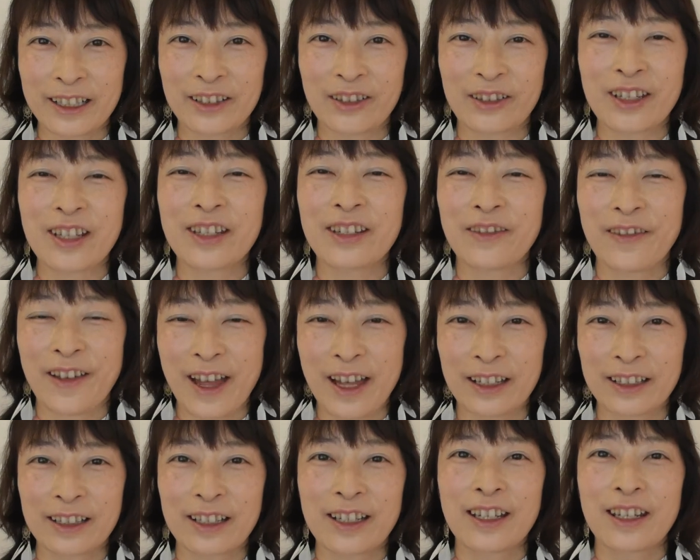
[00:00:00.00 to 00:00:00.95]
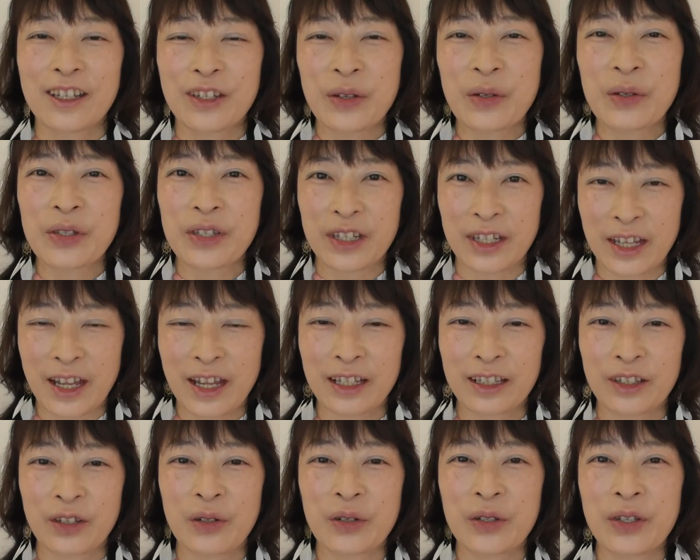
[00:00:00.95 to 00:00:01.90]
こんにちは非常識な
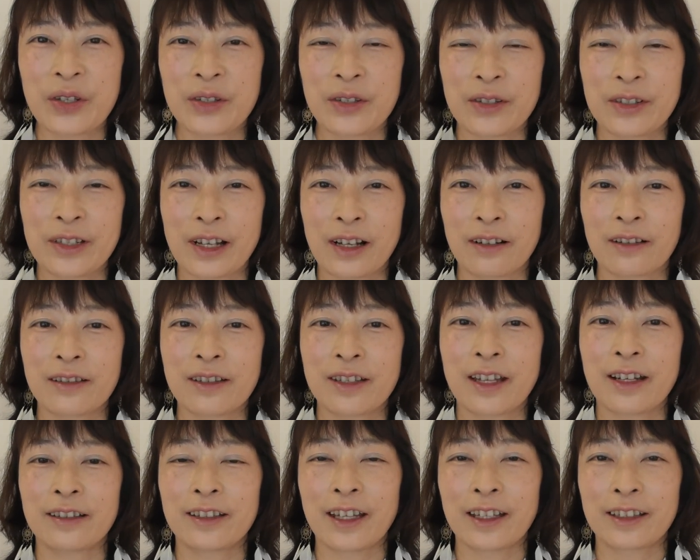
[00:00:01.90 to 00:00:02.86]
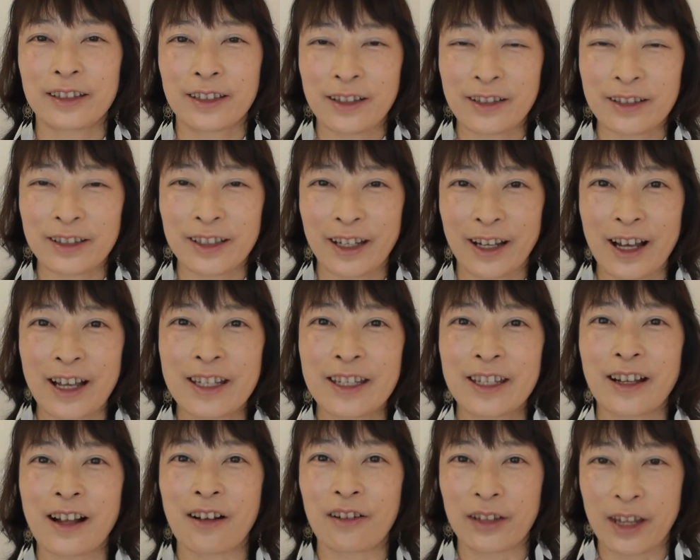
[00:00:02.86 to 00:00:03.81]
教室集客コンサルタント高
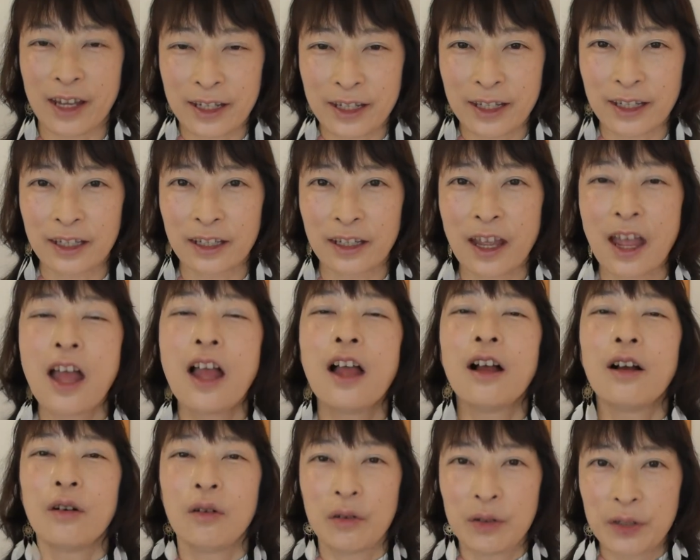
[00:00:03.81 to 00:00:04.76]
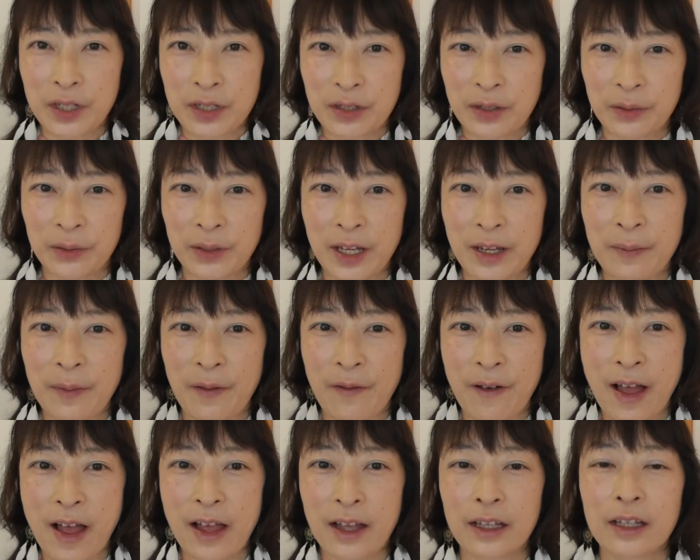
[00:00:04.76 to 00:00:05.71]
橋貴子です本日のテーマ
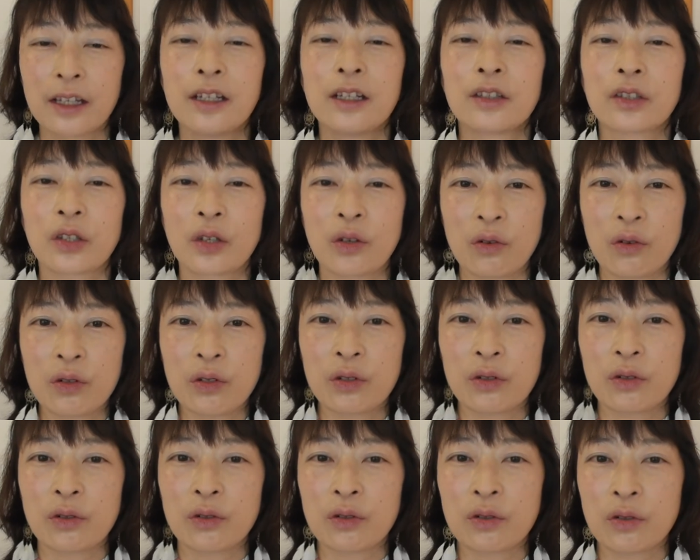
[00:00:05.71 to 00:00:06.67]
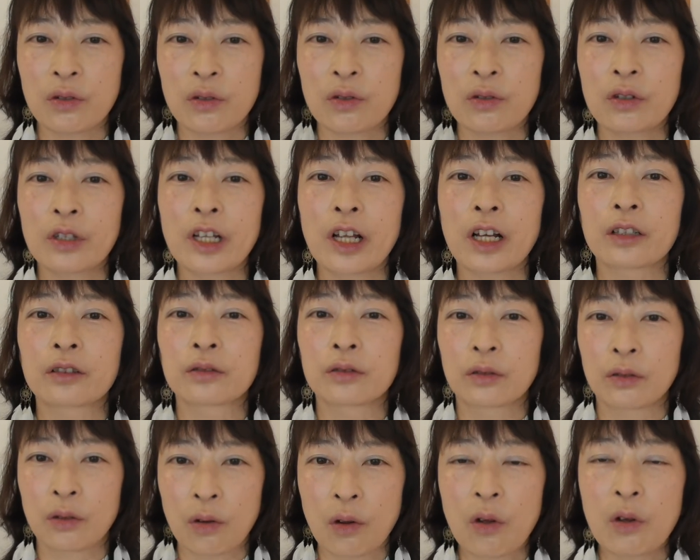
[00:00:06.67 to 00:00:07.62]
は教室集客
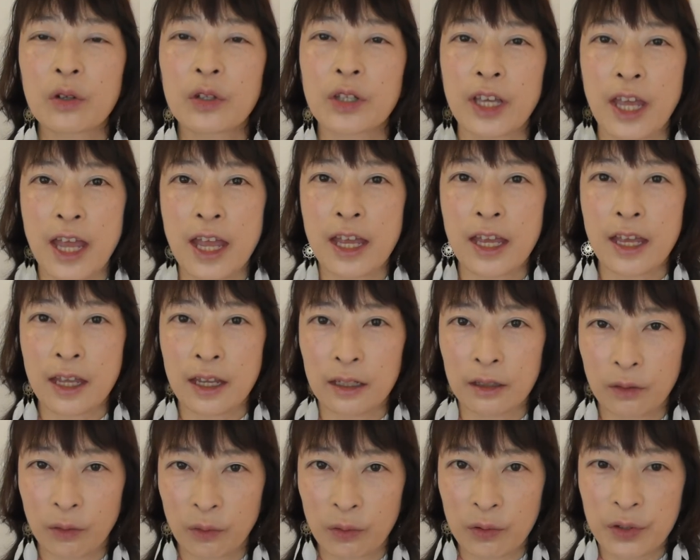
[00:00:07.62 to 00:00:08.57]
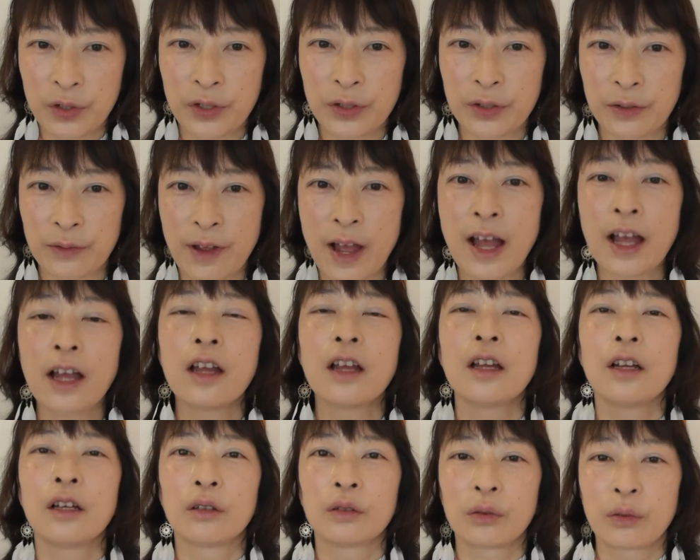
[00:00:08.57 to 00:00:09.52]
と経営の本質は
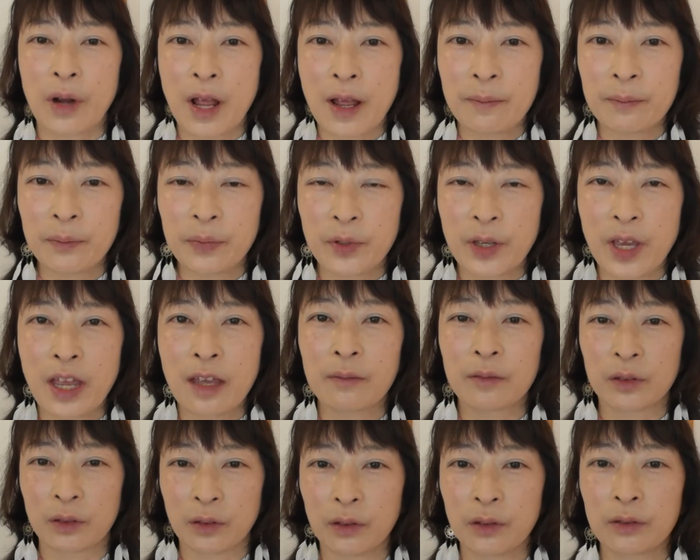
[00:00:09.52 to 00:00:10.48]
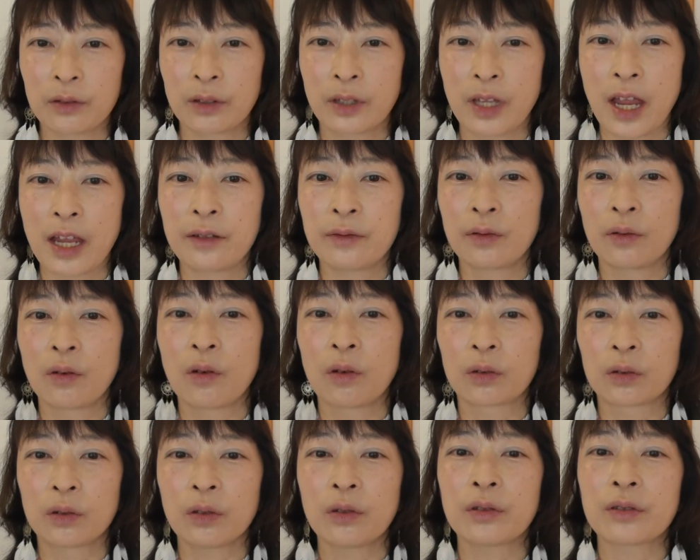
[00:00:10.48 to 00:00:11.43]
トランプゲームの大富
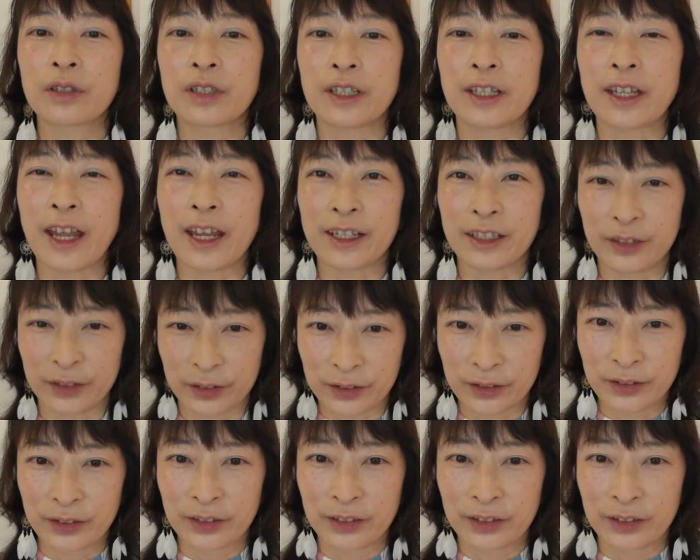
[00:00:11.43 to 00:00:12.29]
豪と似ている